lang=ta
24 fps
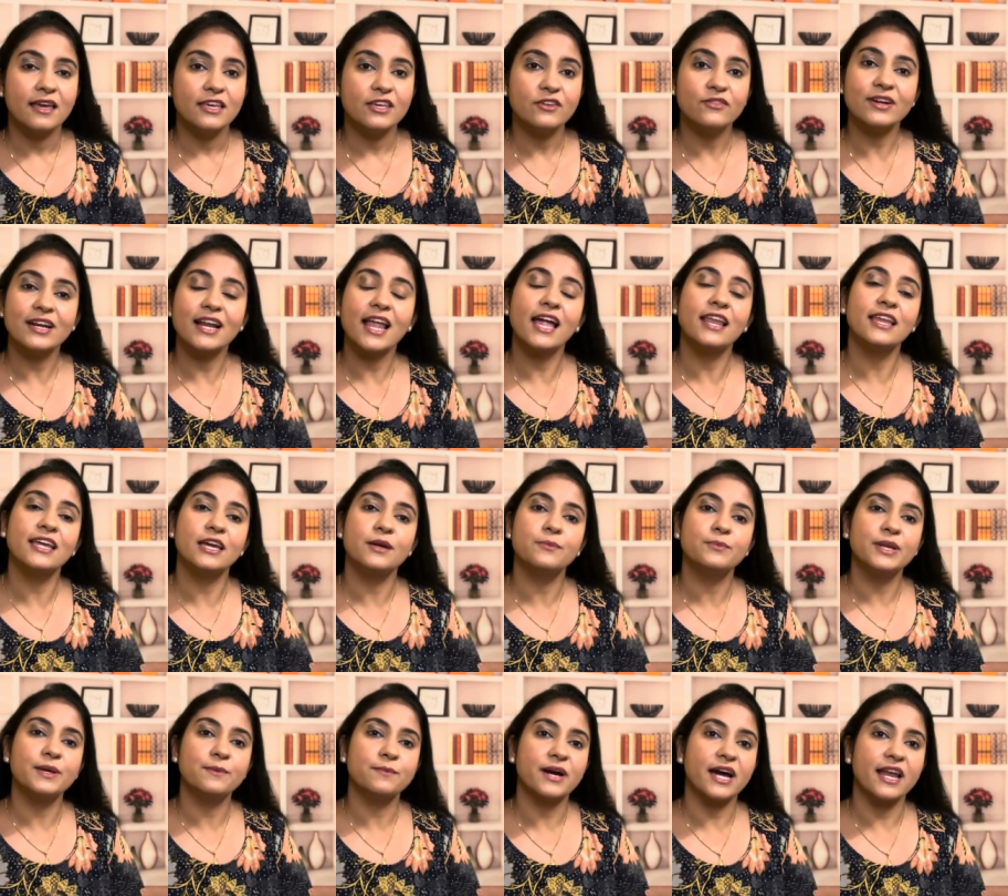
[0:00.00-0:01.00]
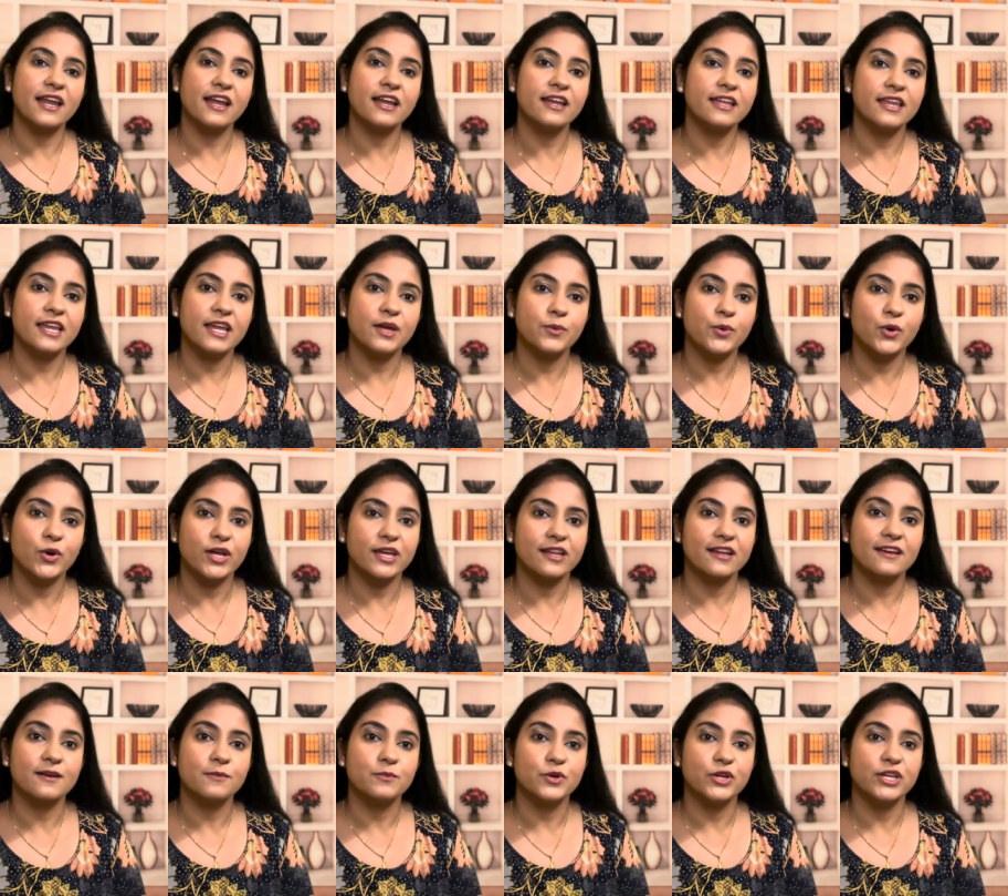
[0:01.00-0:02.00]
இவங்களால எப்படி மன நிறைவோடு
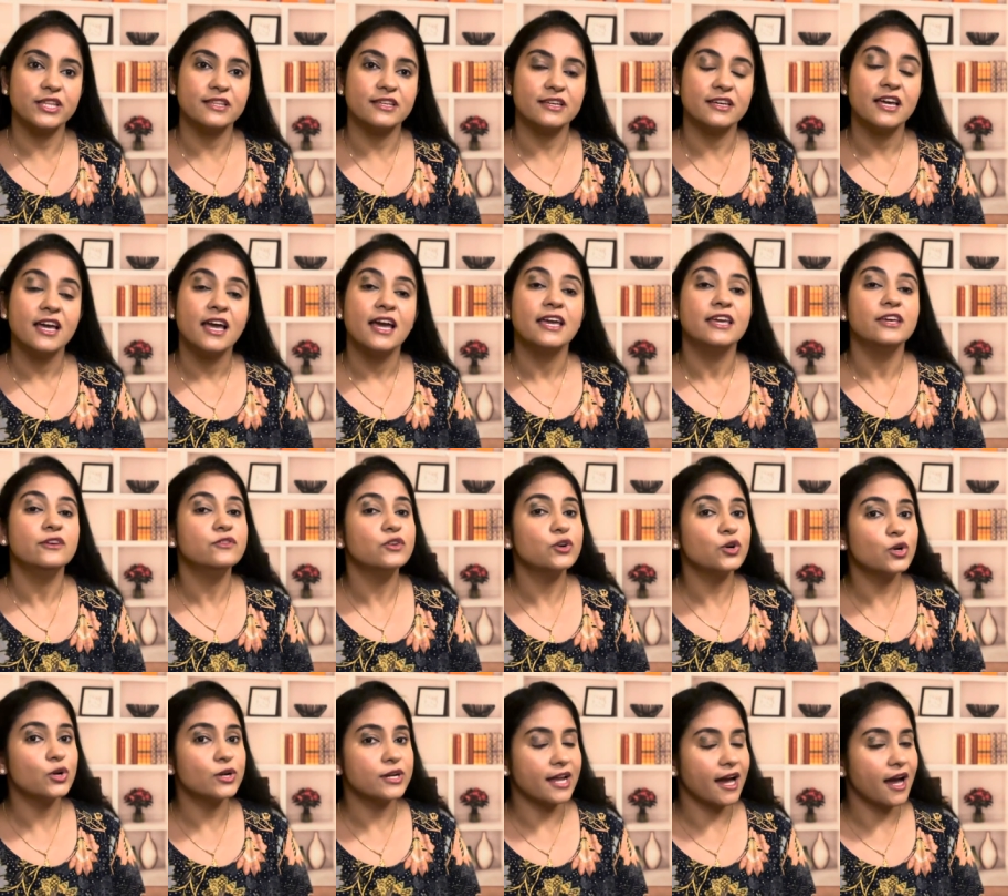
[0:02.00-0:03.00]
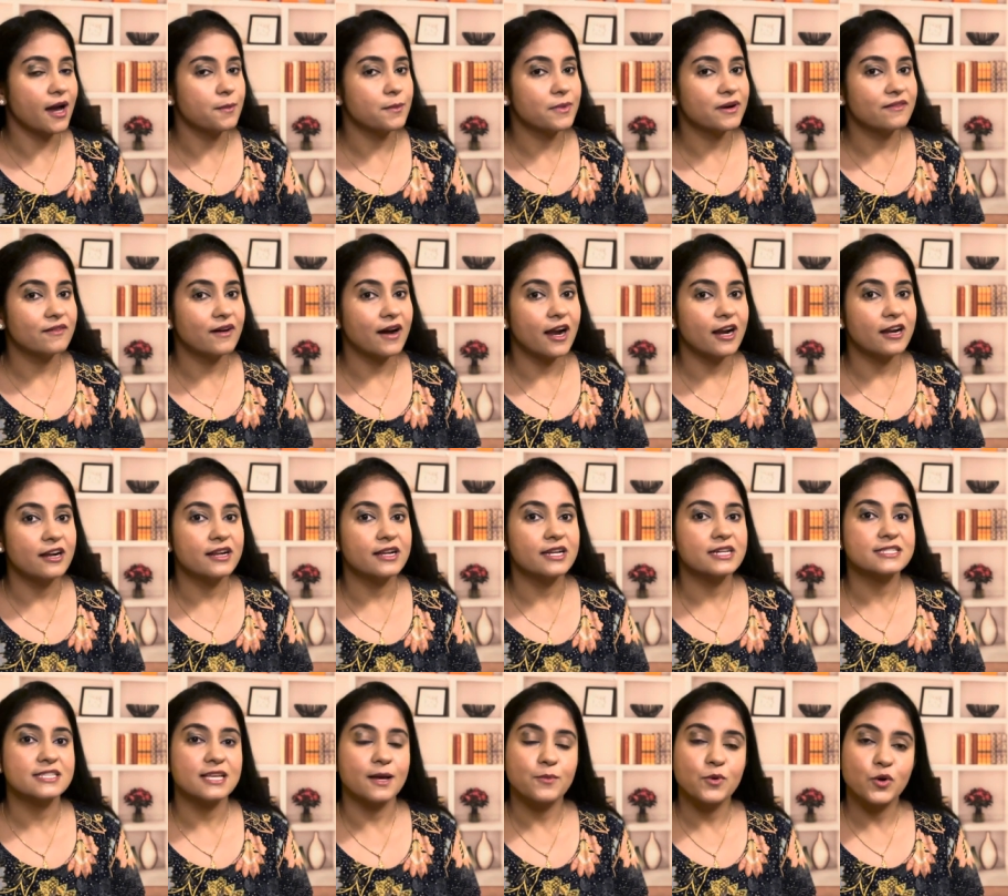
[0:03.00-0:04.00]
இருக்க முடியுது இவங்களும் நாம் வாழ்கிற
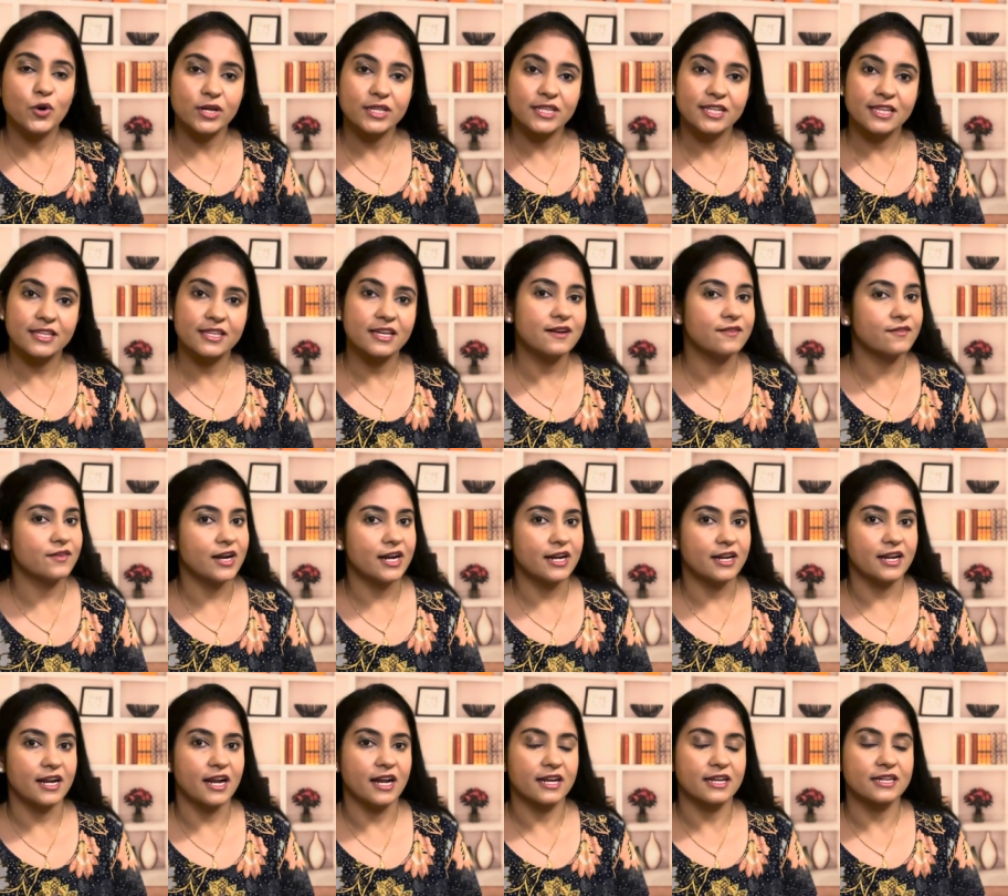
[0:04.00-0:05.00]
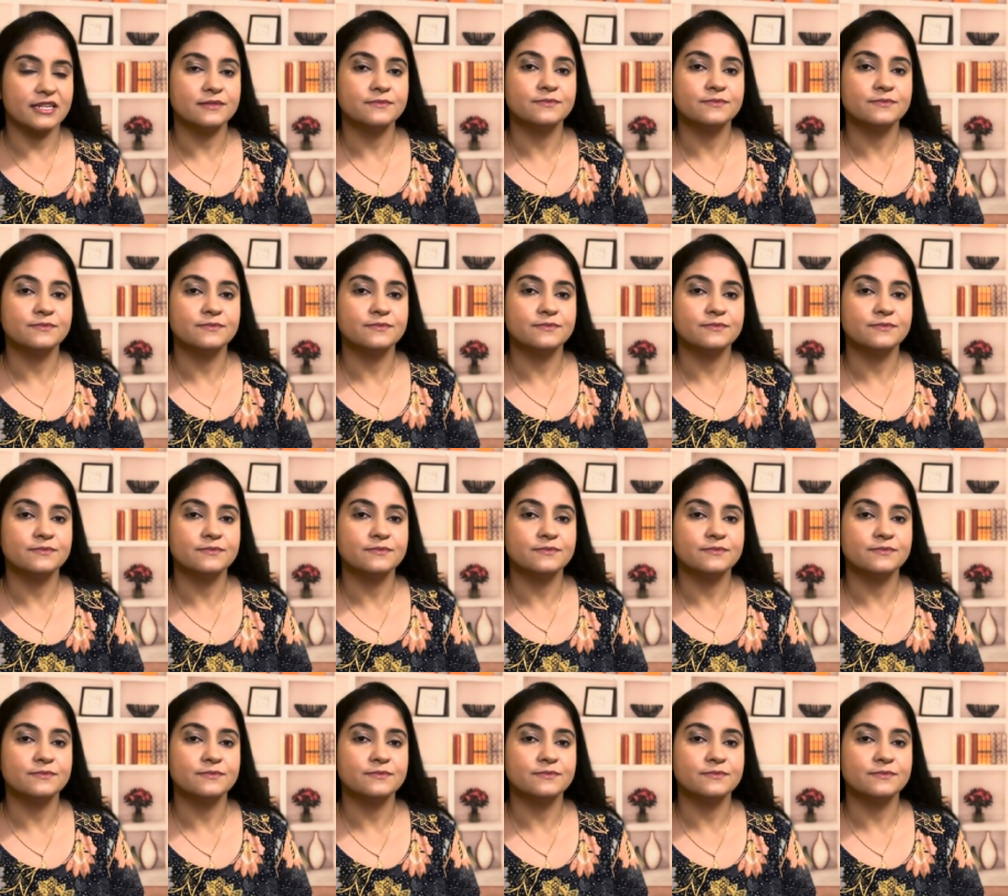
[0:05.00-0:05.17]
சமூகத்தில் தான் வாழ்கிறாங்க